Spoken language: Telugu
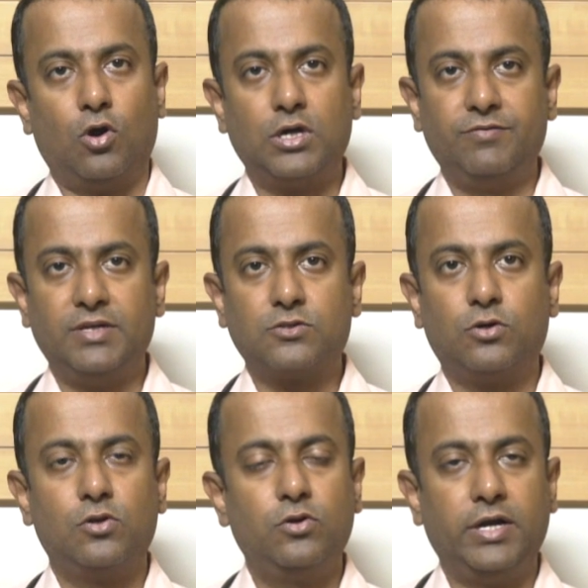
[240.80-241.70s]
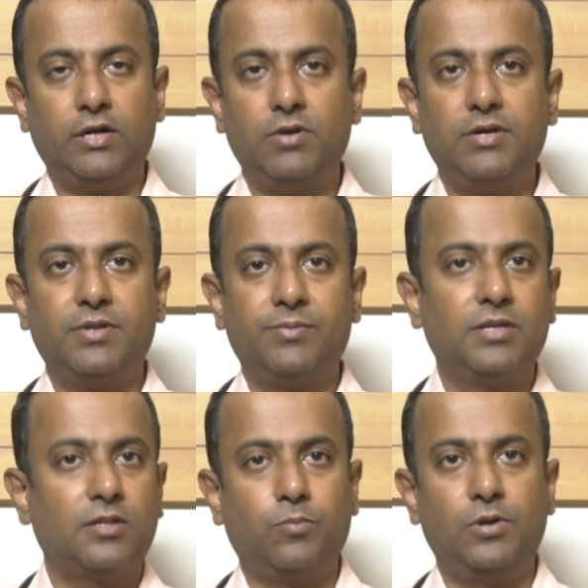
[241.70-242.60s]
ఒకటి వేసుకోవడంలో ఎటువంటి
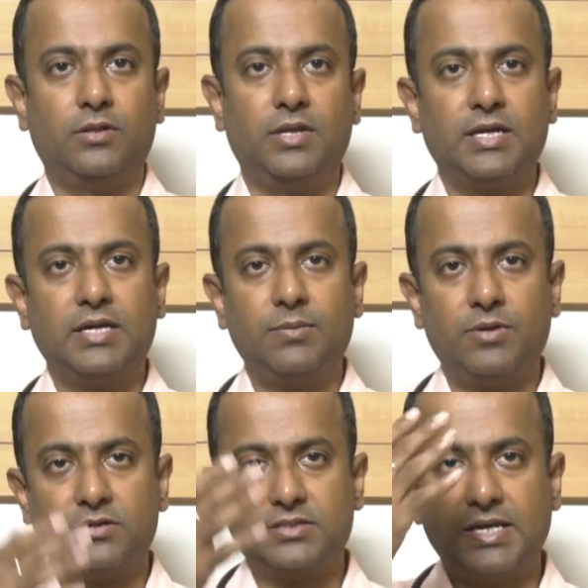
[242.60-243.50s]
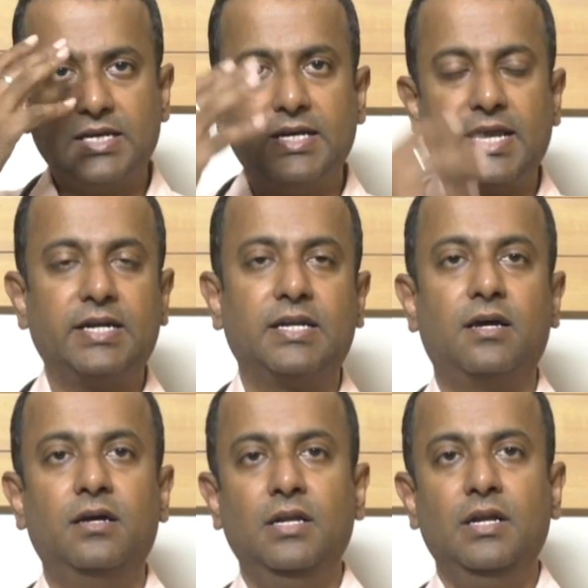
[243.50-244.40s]
విధమైన తప్పు లేదు ఎందుకంటే మన సన్కి
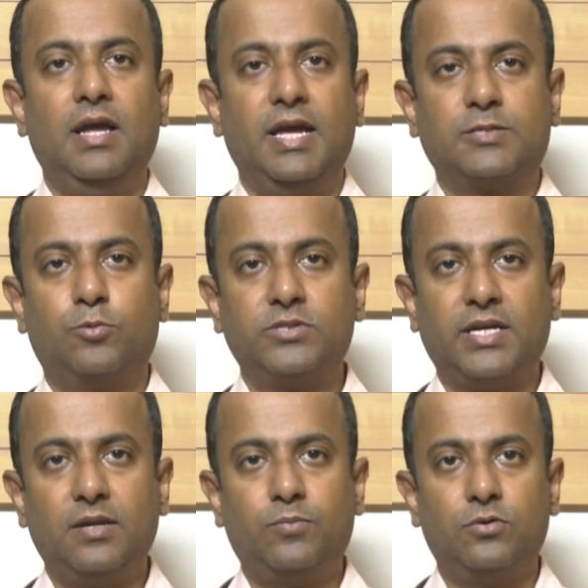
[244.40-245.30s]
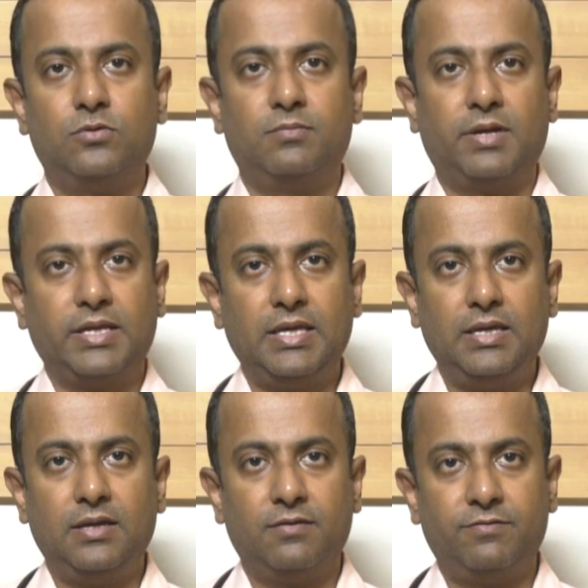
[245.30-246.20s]
డైరెక్ట్గా ఎక్స్పోజ్ అయినప్పుడు మనకి
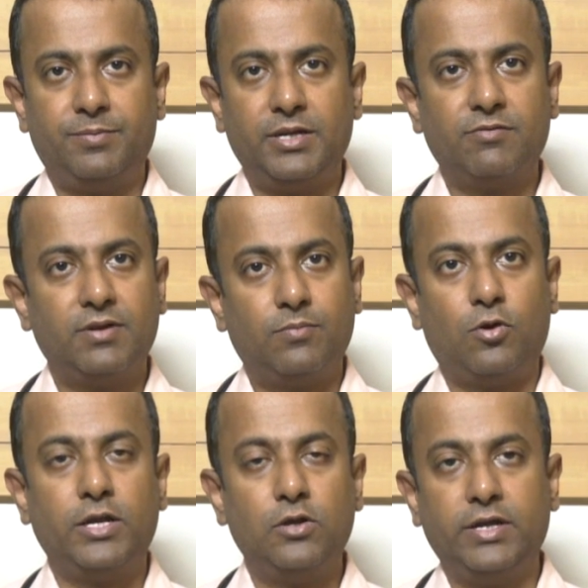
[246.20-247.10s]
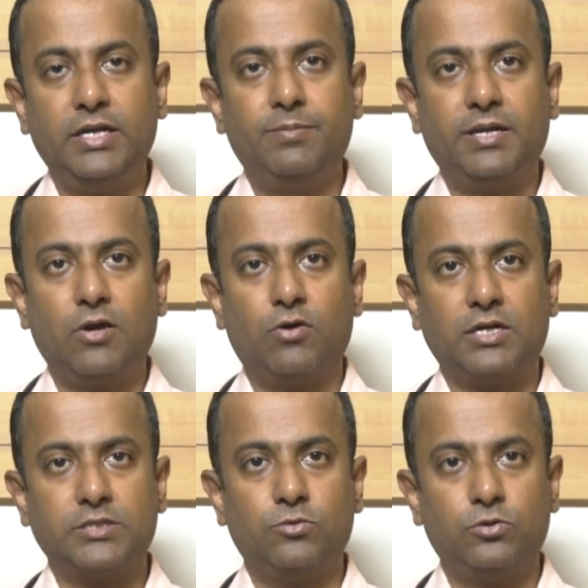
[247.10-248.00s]
విపరీతమైన బాడీలో హీట్ పెరిగే
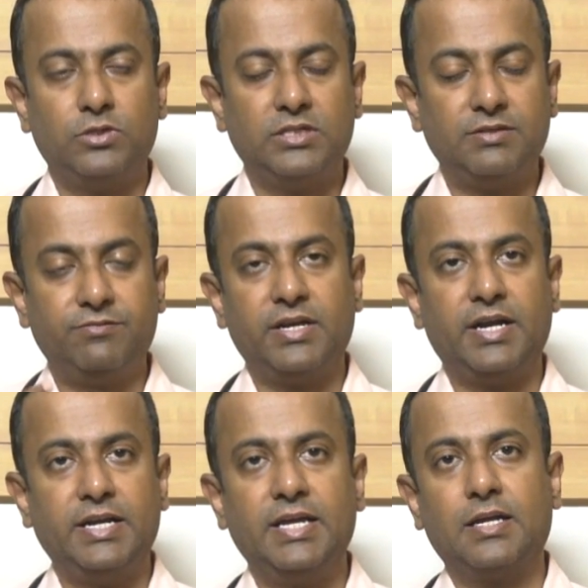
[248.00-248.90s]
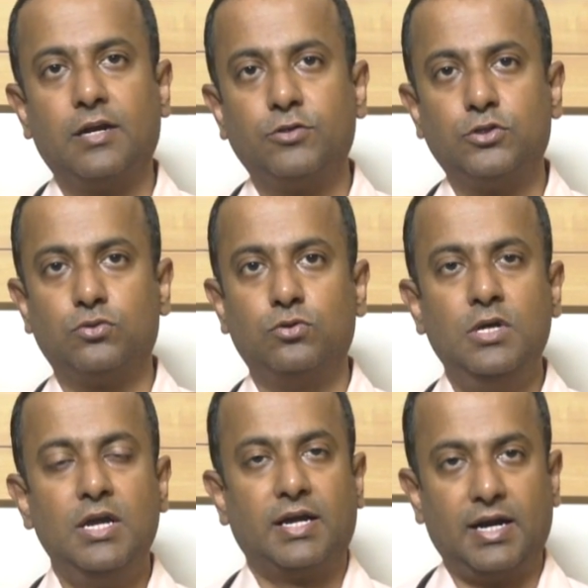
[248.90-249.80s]
అవకాశం ఉంటుంది సివియర్ హెడేక్ రావచ్చు
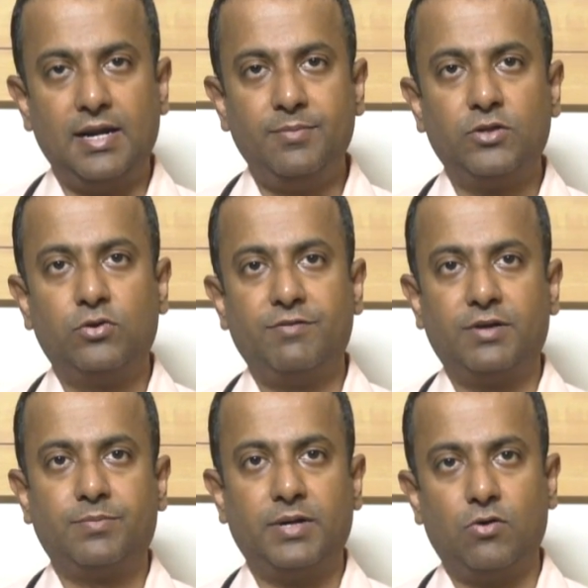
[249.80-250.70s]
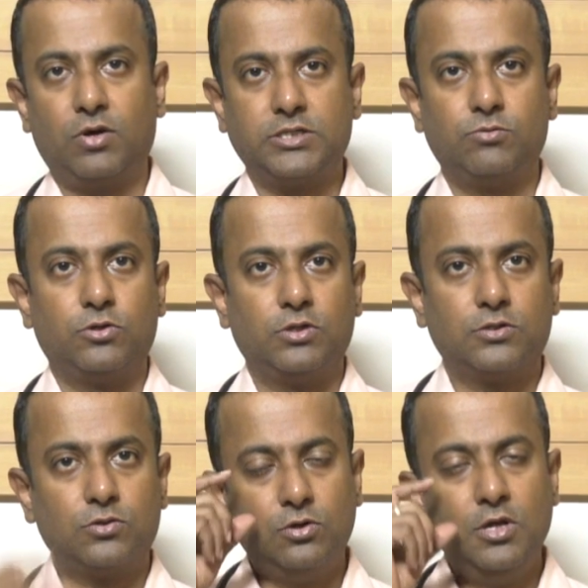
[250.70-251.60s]
కళ్ళ మీద కూడా ఎఫెక్ట్ పడే అవకాశం ఉంటుంది
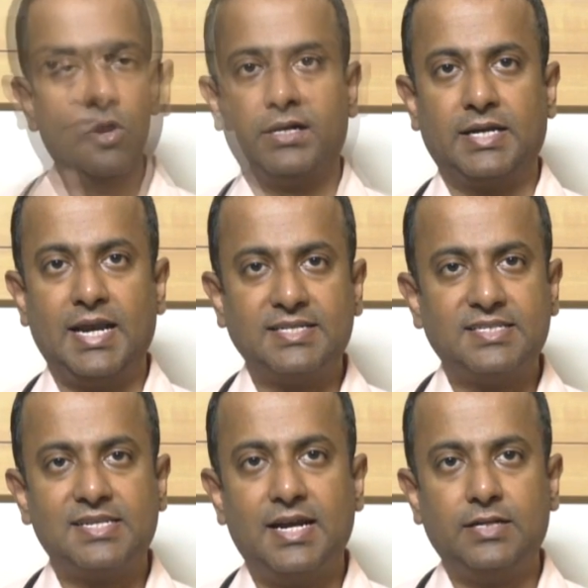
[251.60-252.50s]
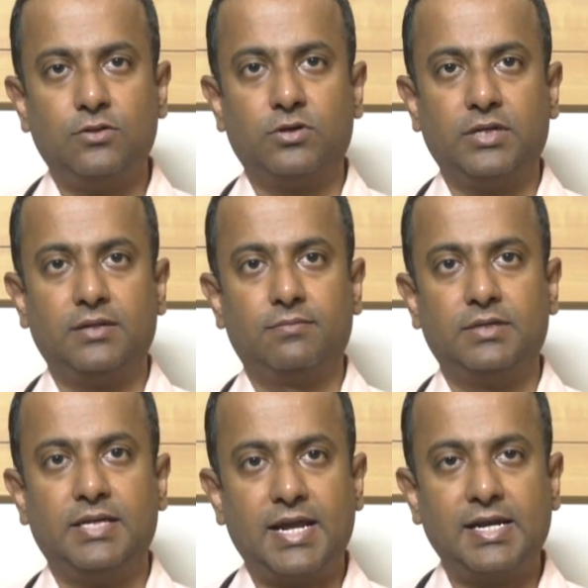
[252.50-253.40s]
సో మన గ్లాసెస్ లాంటిది ఒకటి
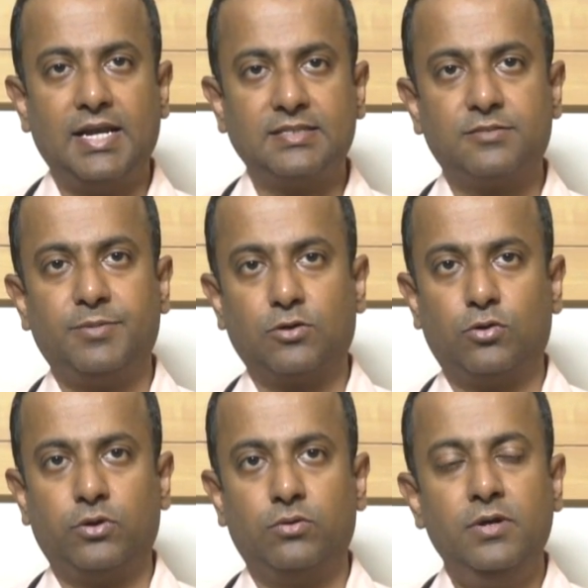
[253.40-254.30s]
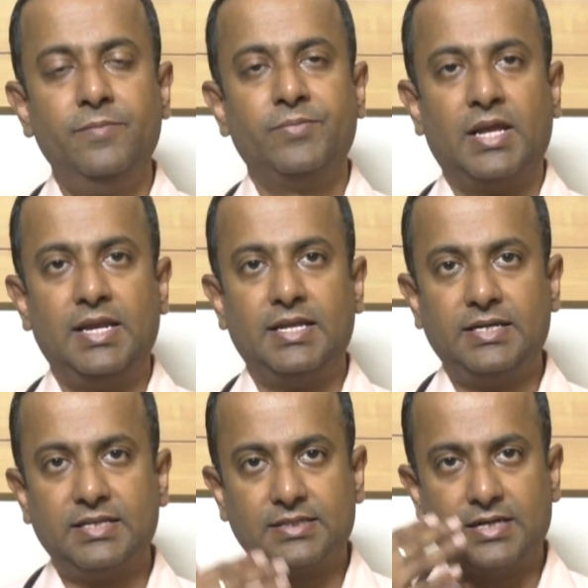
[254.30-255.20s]
డార్క్ గ్లాసెస్ పెట్టుకోవడం
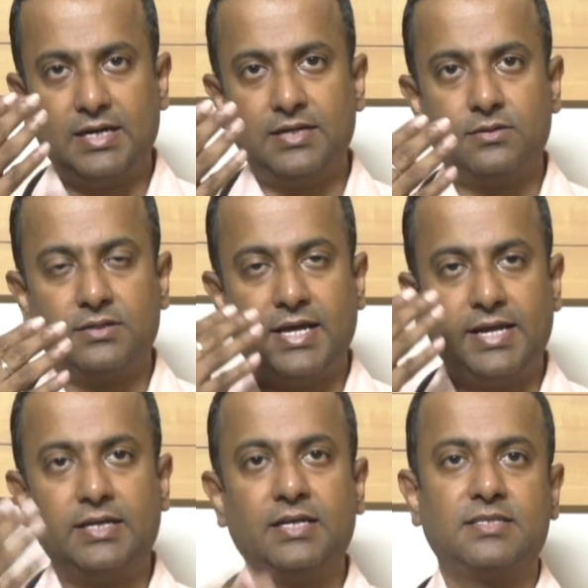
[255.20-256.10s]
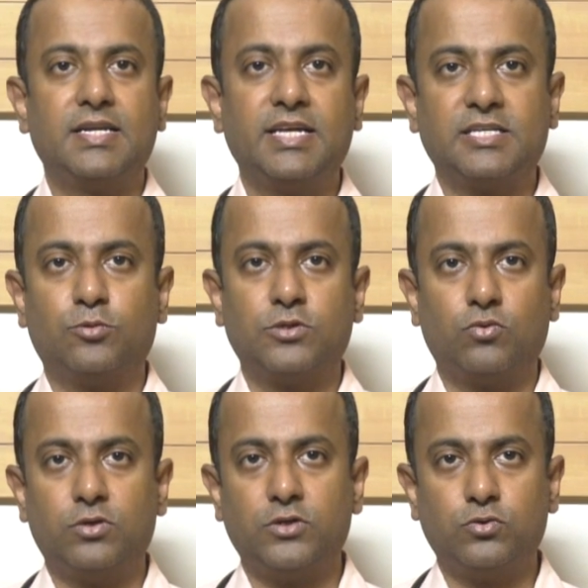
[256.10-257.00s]
లేదంటే కళ్ళ డైరెక్ట్గా సన్కి ఎక్స్పోజ్
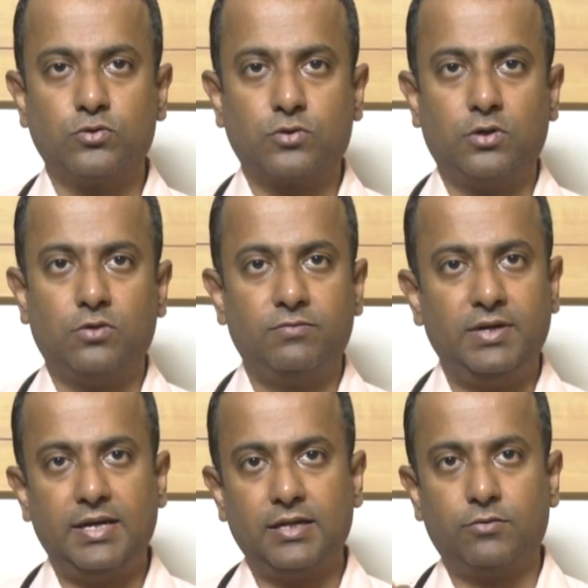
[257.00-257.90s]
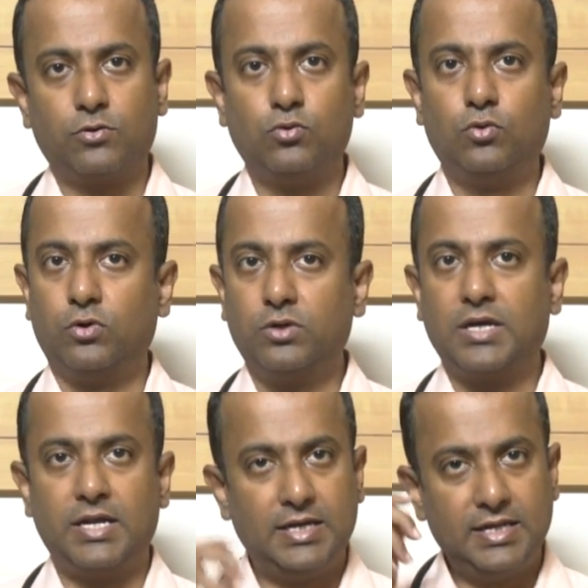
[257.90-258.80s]
అవ్వకుండా చూసుకోవడం వీలైన ఇంతవరకు గొడుగు
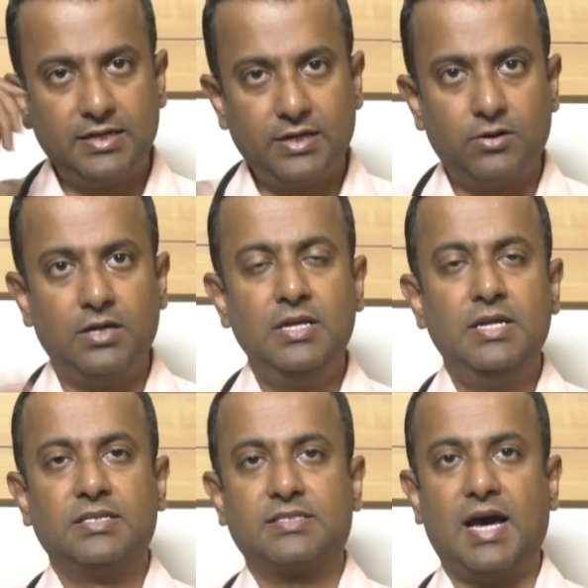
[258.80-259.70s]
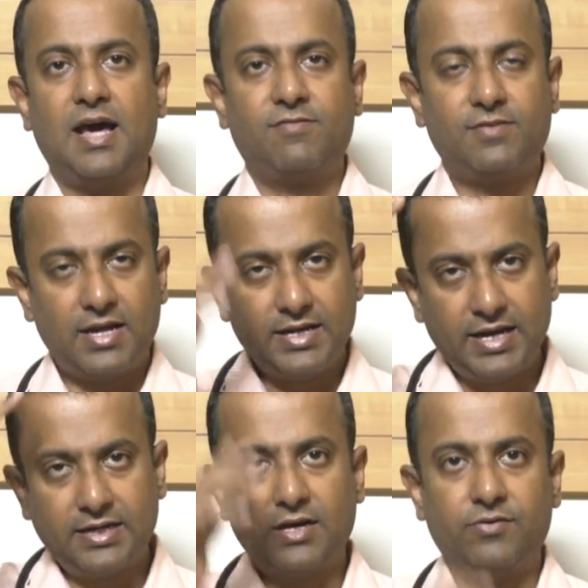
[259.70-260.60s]
కానీ లేదంటే ఏమన్నా స్కార్ఫ్ కానీ
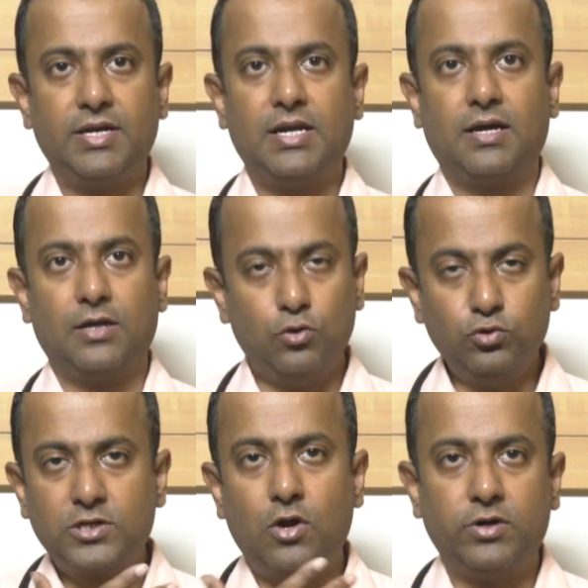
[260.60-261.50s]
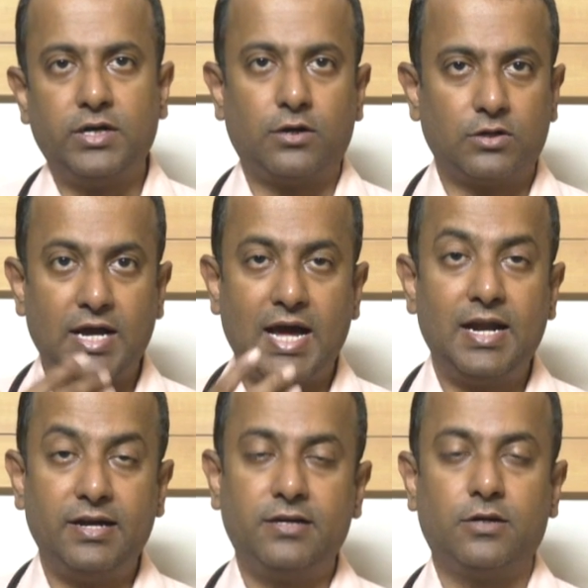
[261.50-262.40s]
హెడ్ కవరింగ్ లాగా లూజ్గా ఉండేటట్టు గాలి
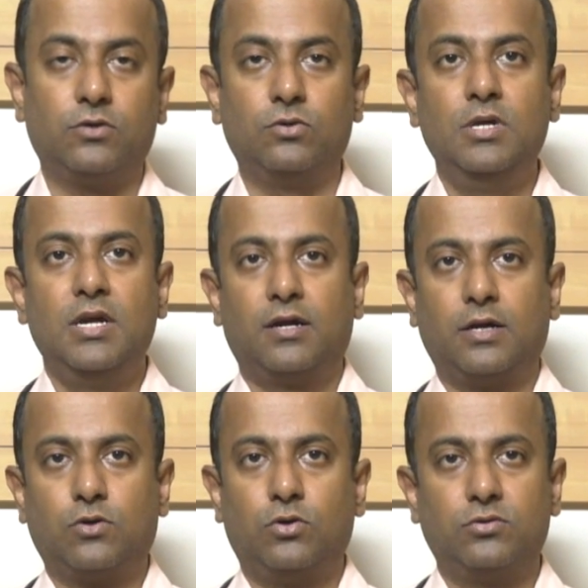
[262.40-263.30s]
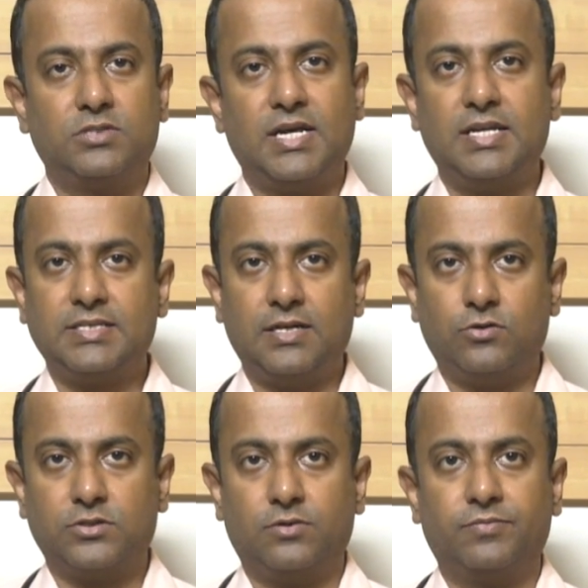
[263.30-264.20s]
ఆడేటట్టు కట్టుకోవడం చాలా చాలా
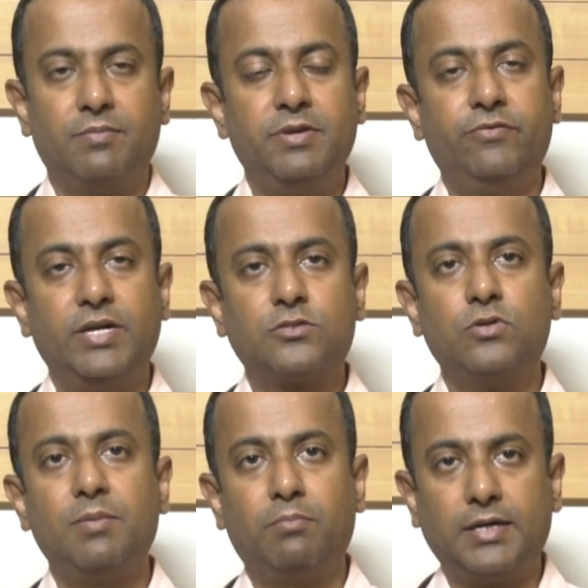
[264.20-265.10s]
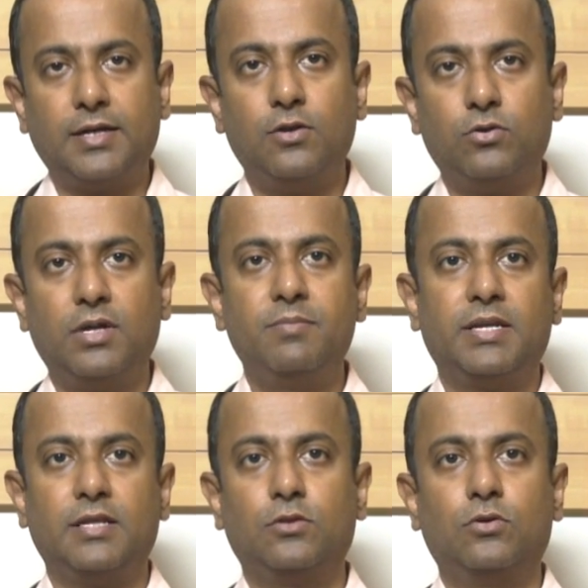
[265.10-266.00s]
అవసరం మీరు వేసుకునే బట్టల్లో కూడా
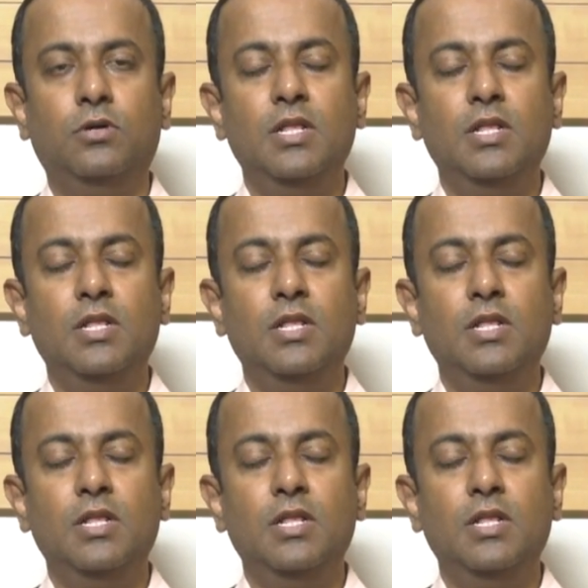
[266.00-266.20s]
మీరు ఎంతో